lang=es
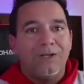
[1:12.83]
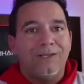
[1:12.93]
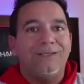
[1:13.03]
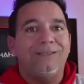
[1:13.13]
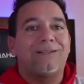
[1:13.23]

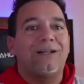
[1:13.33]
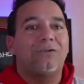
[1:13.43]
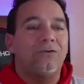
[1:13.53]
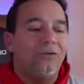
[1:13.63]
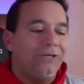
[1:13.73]
y
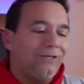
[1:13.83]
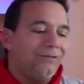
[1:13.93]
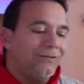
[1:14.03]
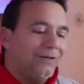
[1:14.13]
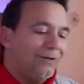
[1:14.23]
trato de
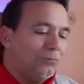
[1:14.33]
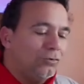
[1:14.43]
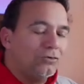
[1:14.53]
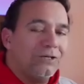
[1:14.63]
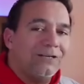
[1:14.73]
ir
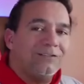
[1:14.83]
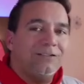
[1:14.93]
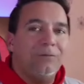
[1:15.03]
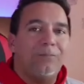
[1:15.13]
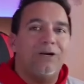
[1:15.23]
buscar
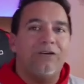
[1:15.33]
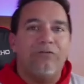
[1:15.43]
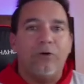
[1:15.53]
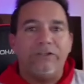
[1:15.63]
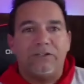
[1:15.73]
siempre la
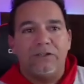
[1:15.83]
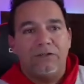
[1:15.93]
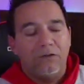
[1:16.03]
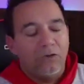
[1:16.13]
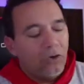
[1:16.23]
fuente,
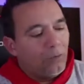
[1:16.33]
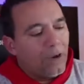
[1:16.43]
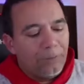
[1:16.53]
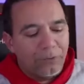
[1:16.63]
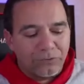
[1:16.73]
lo
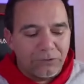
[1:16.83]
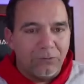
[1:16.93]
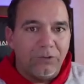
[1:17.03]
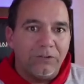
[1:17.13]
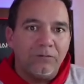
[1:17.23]
más
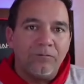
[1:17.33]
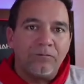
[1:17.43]
posible.